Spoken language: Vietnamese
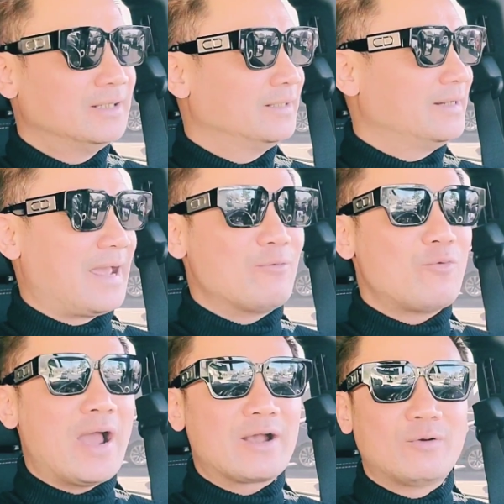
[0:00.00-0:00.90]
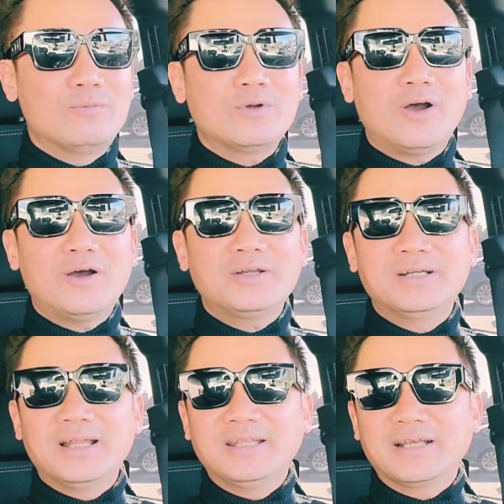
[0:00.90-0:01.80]
thì ngày hôm qua cũng có đưa
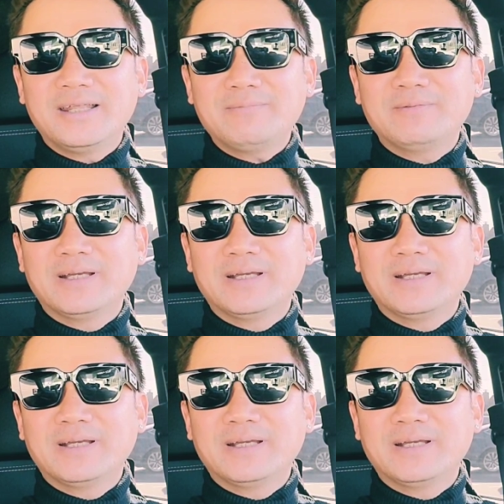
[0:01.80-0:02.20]
lên những clip